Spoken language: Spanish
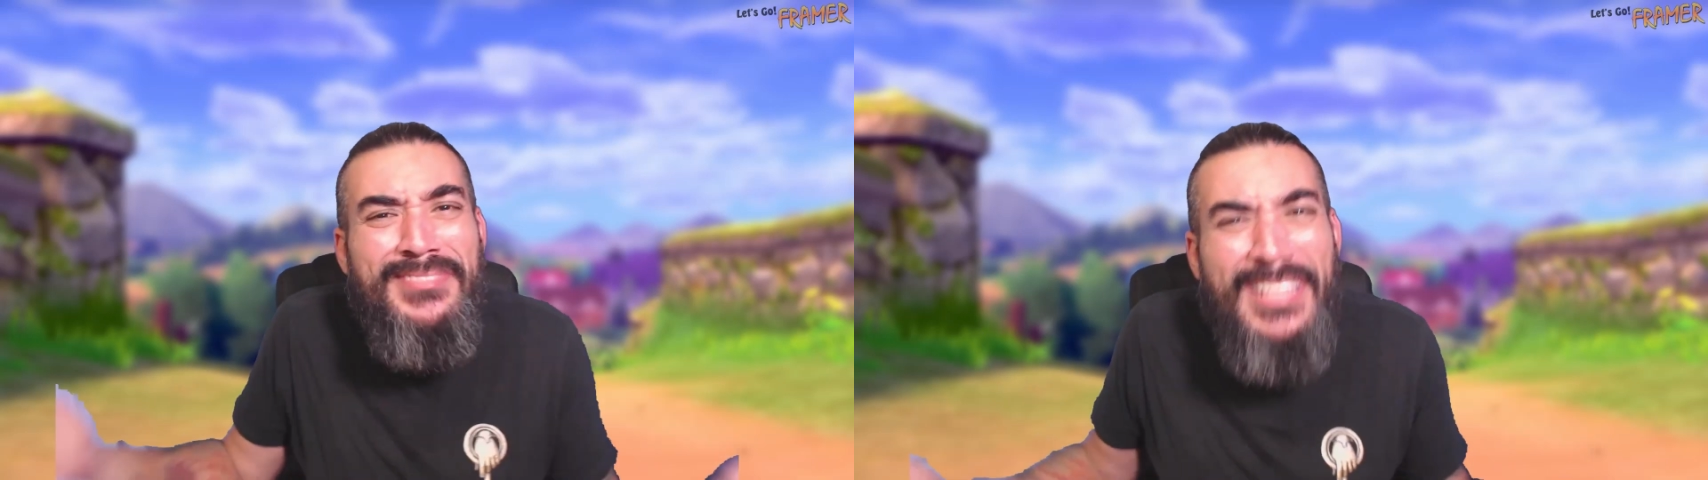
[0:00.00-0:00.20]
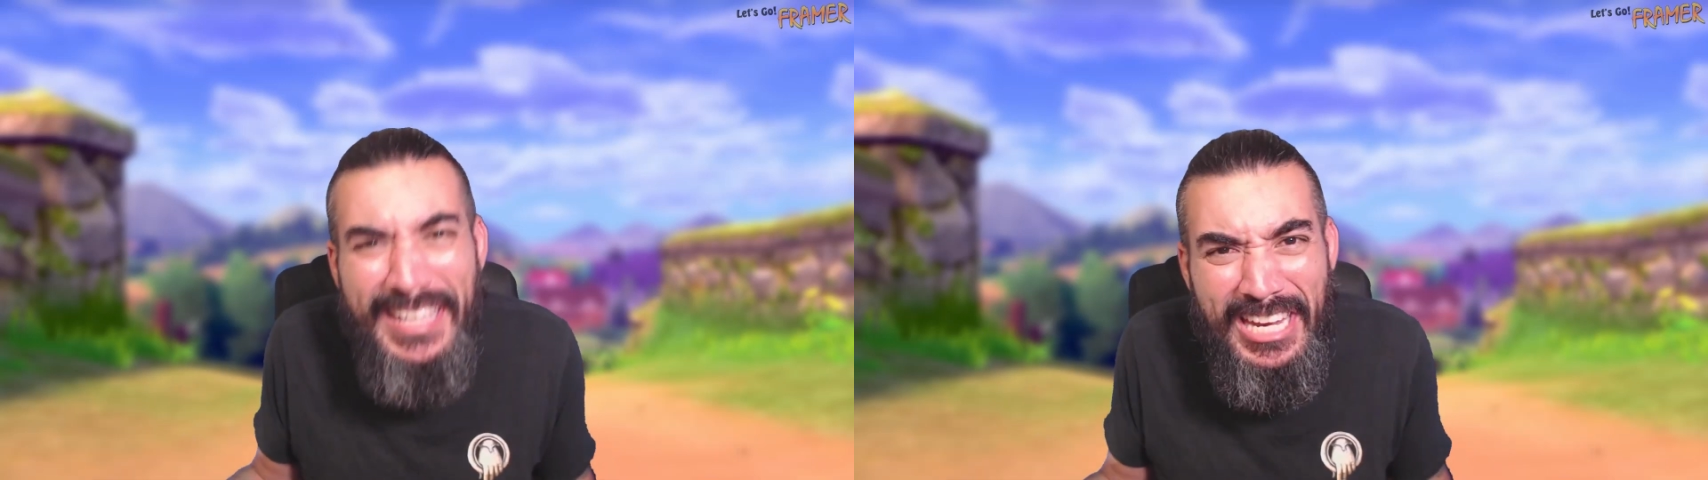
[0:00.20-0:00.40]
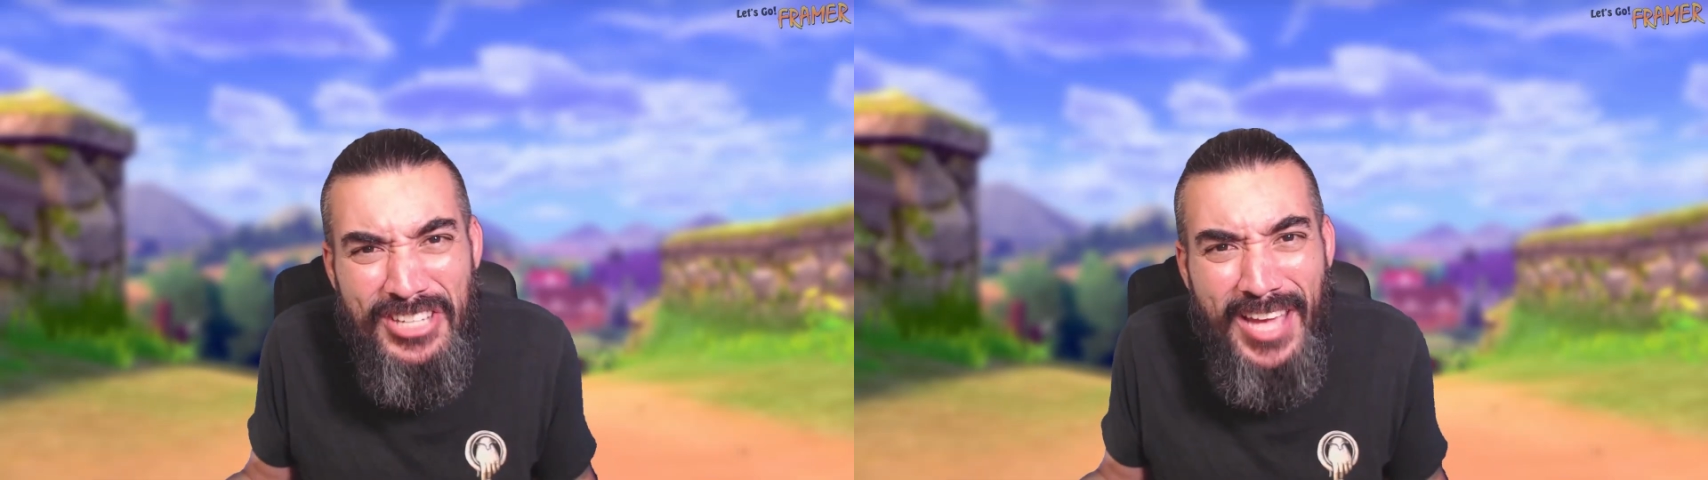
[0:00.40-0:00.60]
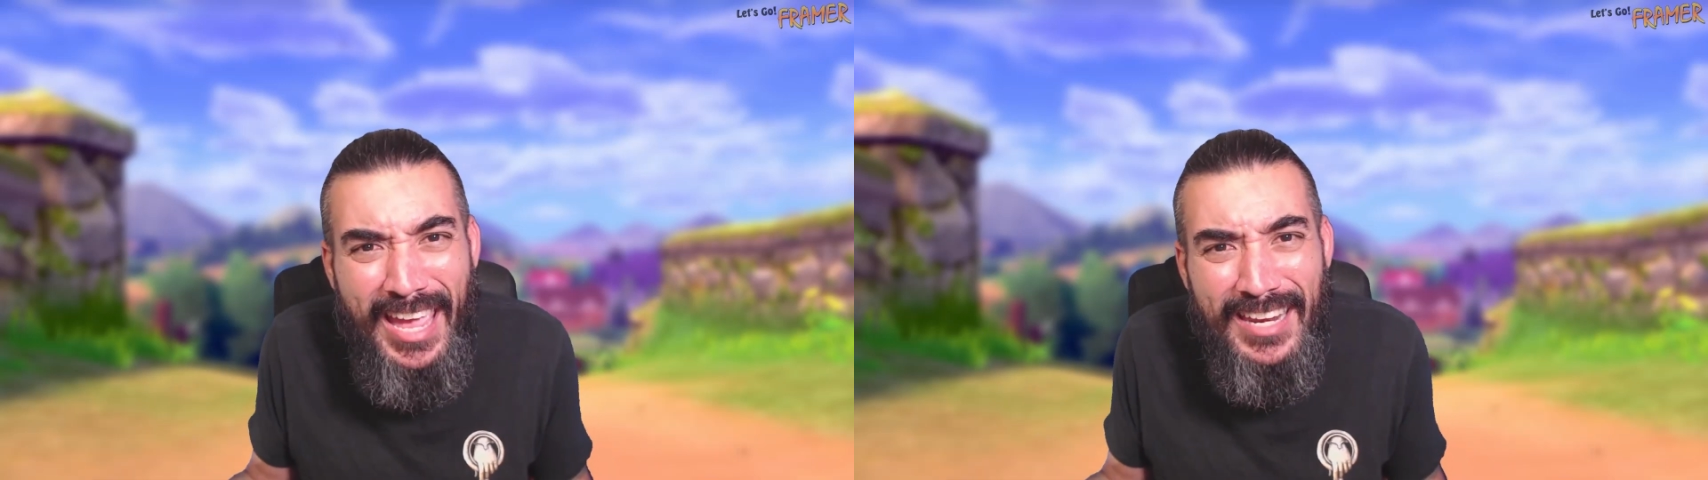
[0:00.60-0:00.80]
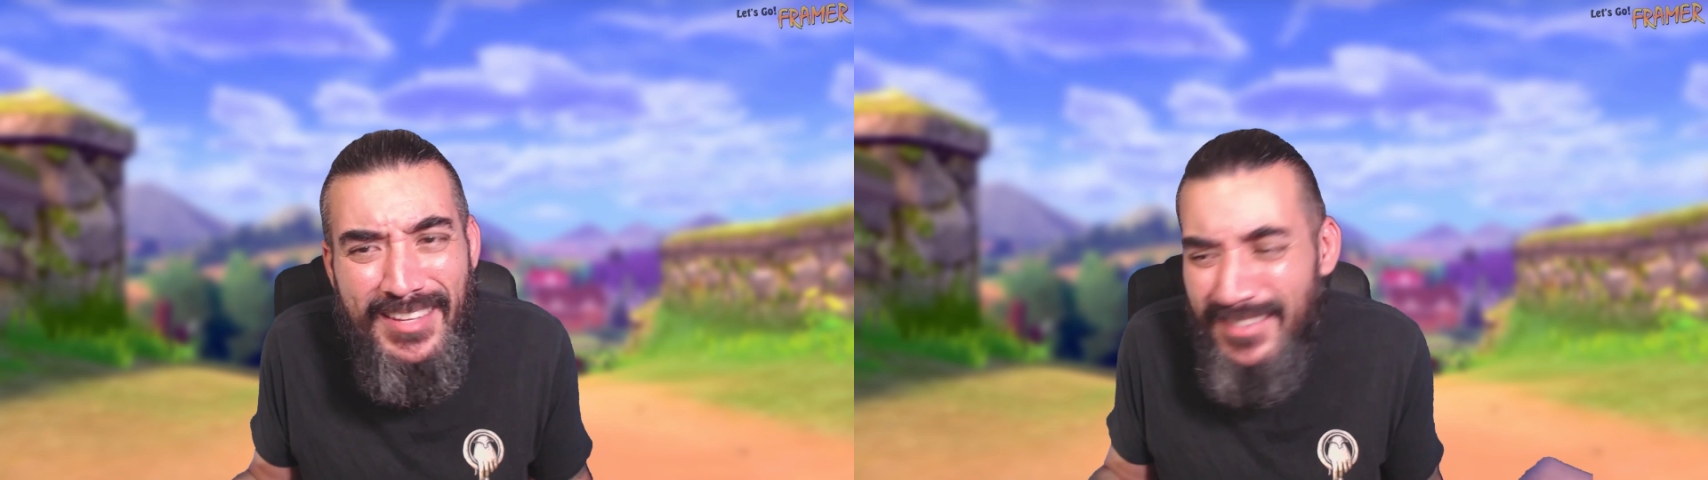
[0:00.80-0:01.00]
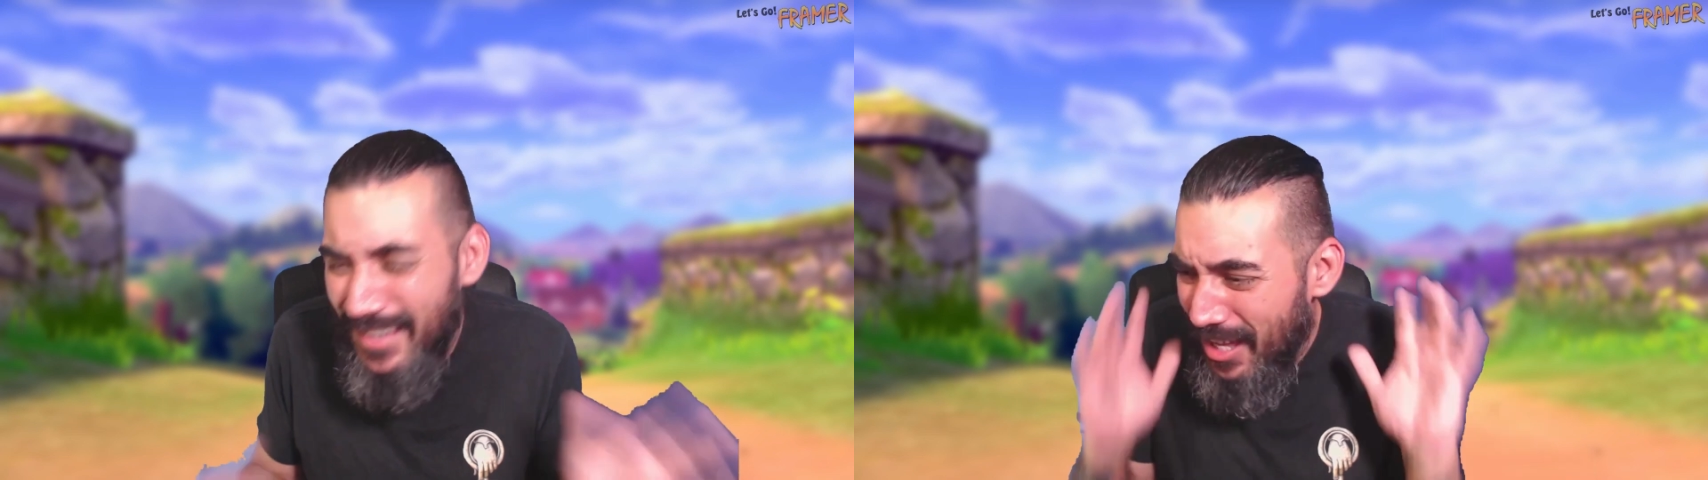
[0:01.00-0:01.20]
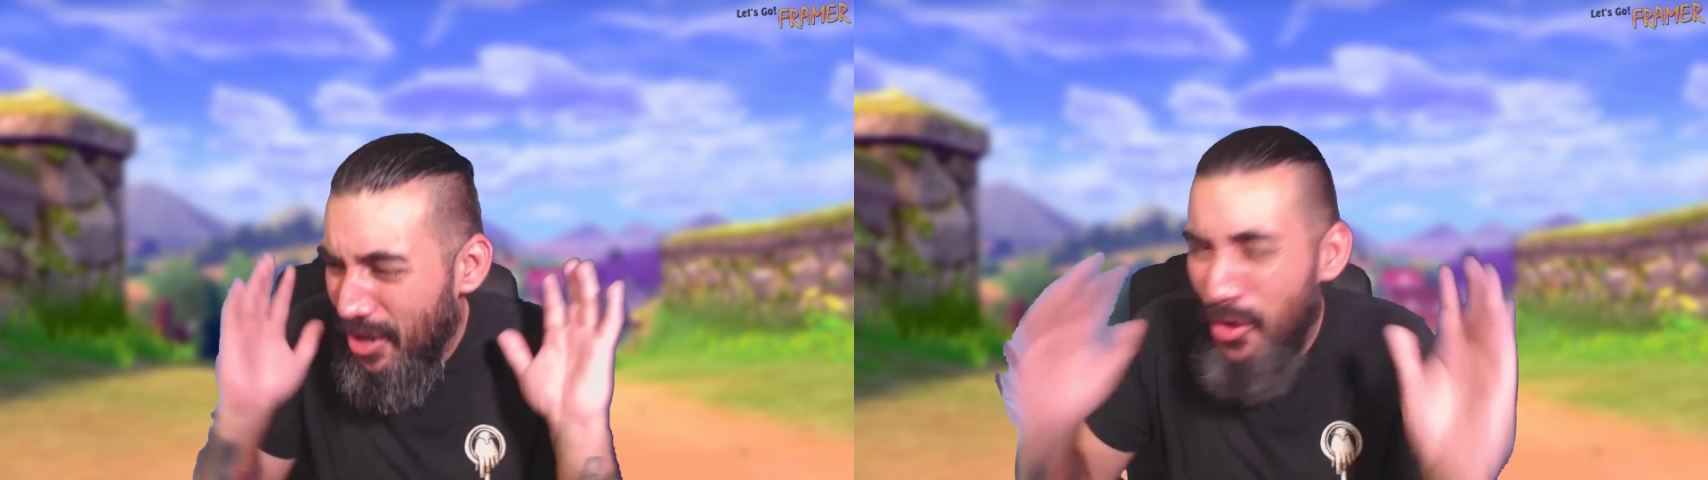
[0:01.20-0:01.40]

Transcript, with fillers: ¿Quién quiere shinies?